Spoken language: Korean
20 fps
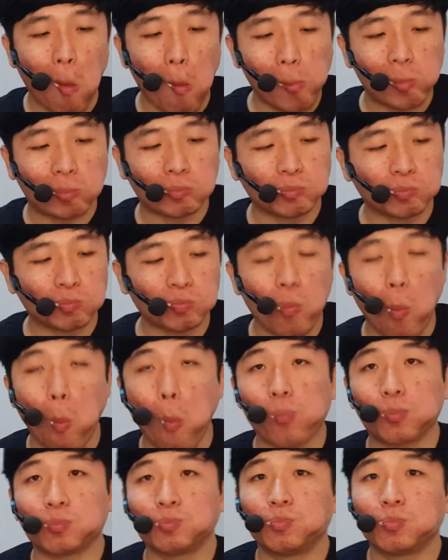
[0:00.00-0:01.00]
와,
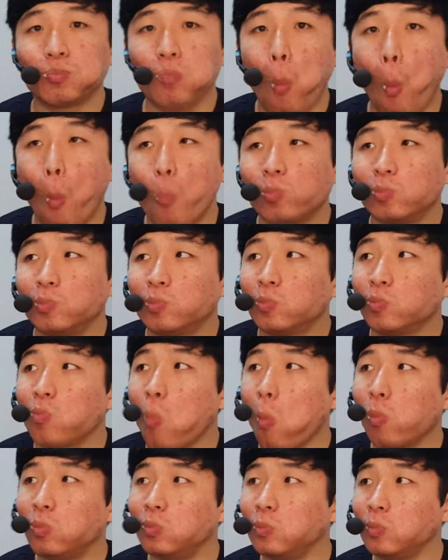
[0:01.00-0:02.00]
엄청 맛있게 드신대요.
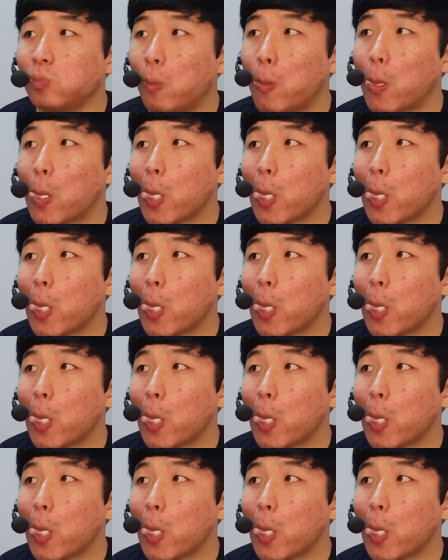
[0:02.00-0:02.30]
음.